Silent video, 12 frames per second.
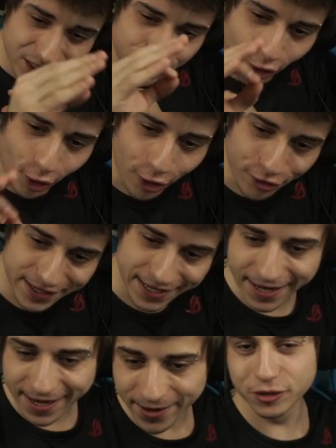
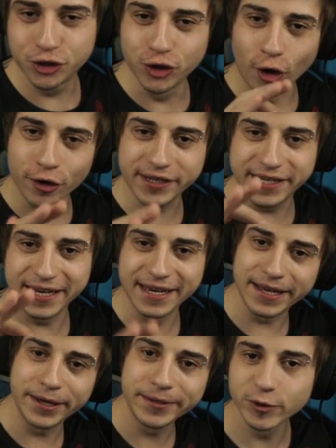Georgie,
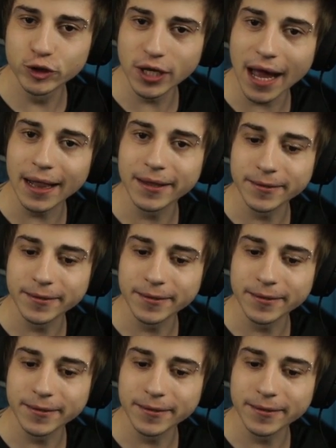Jorki. Güzel.